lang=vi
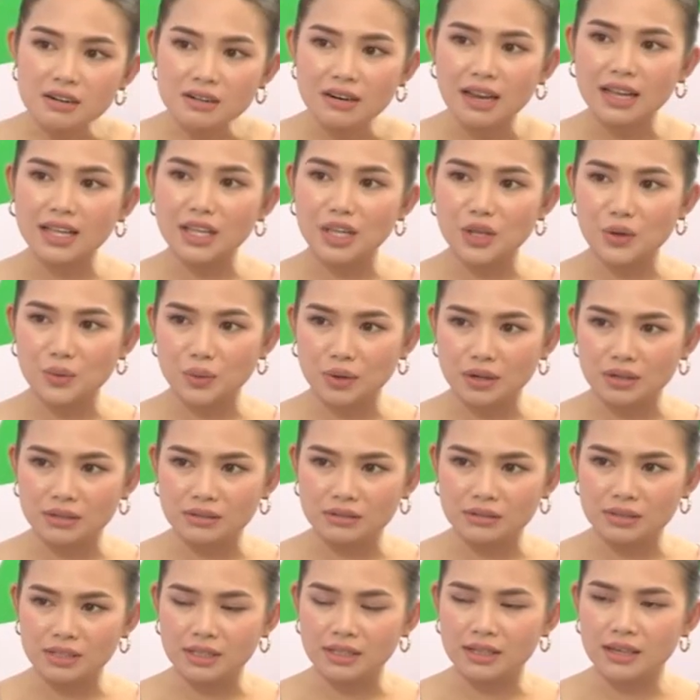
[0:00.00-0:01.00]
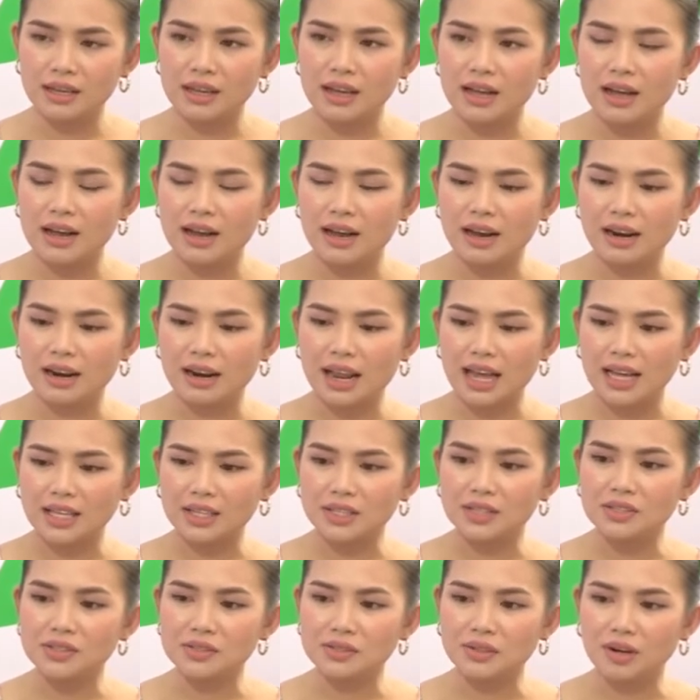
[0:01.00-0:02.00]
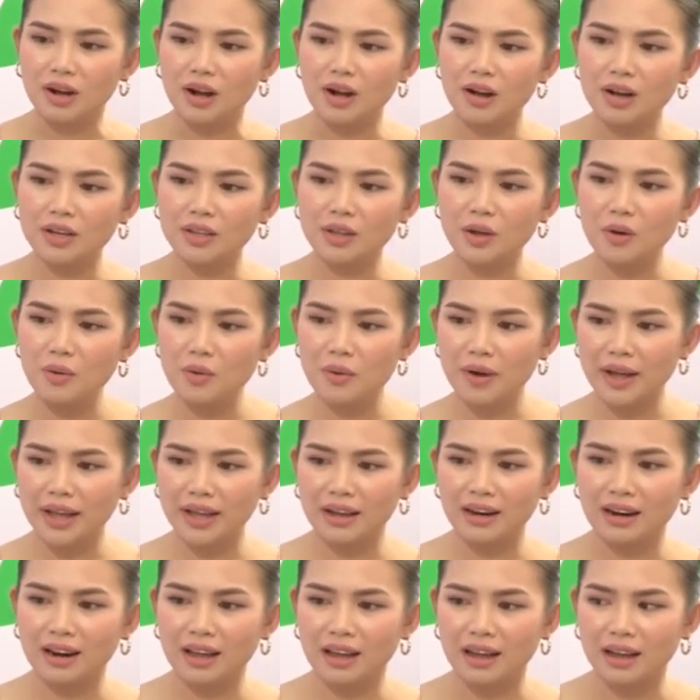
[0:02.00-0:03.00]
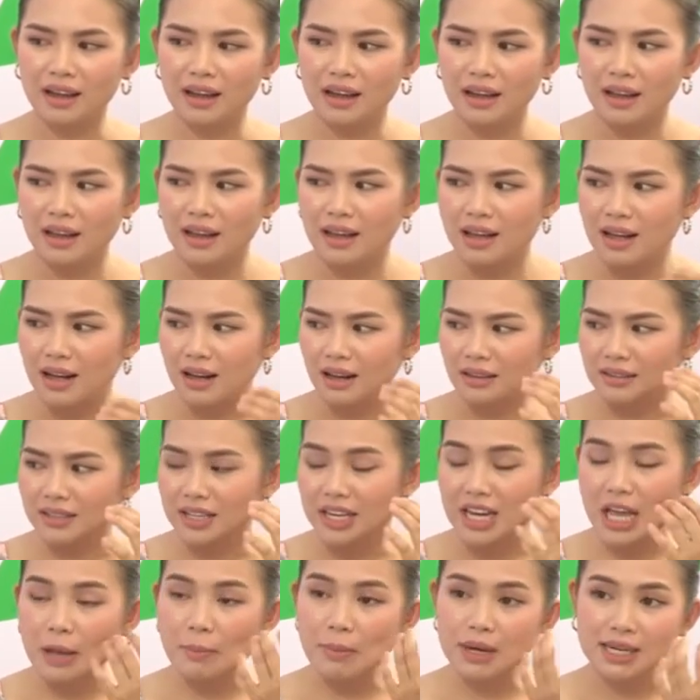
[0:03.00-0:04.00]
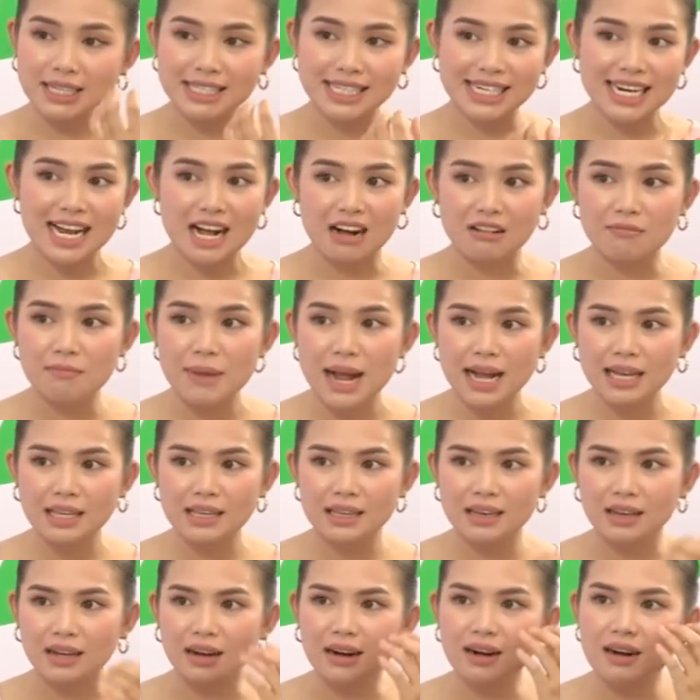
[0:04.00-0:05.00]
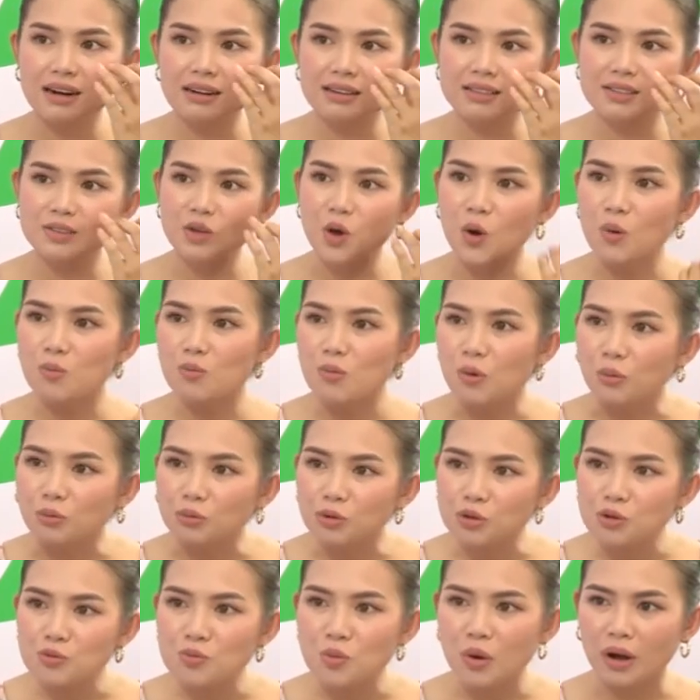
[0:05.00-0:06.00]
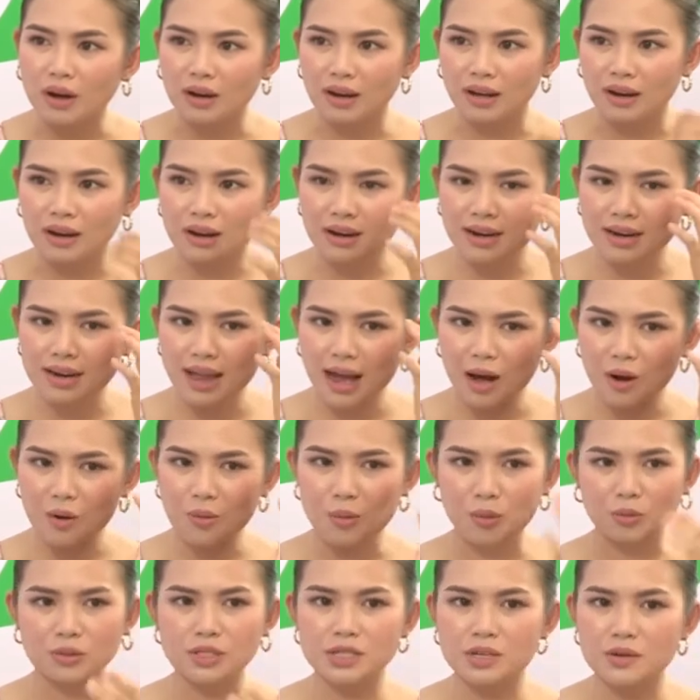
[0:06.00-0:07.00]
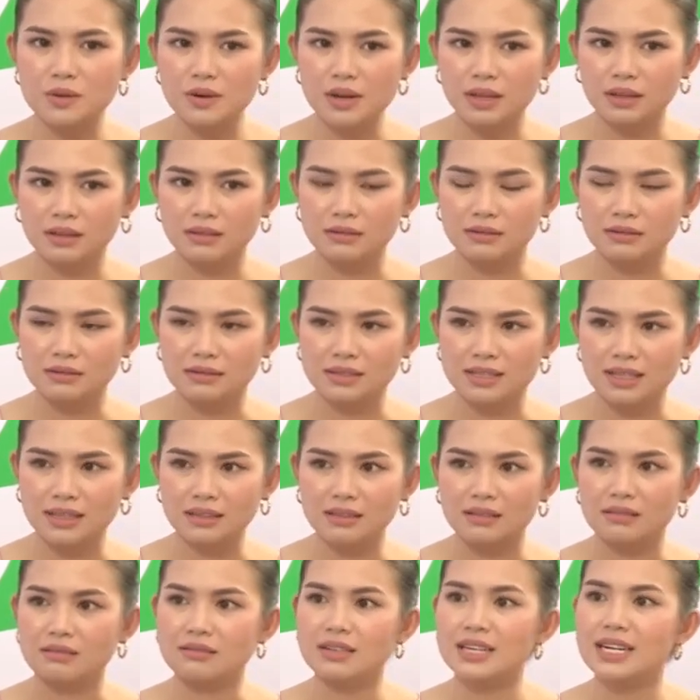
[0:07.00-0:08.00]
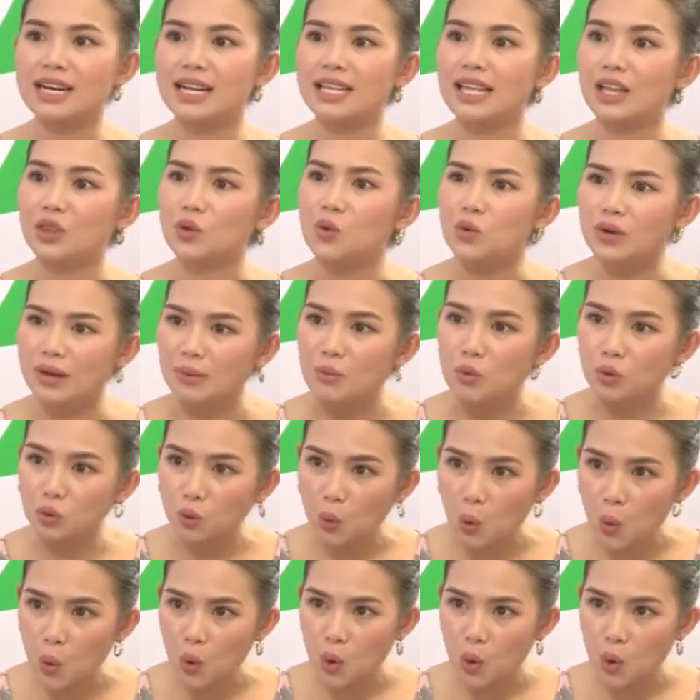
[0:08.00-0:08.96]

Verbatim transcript: là nhiều người à, lại thường có cái thói quen là à, những cái bệnh xảy ra ở mắt như là hơi sốn một chút hoặc là hơi đau một xíu là thường sẽ tự đi ra nhà thuốc để mua thuốc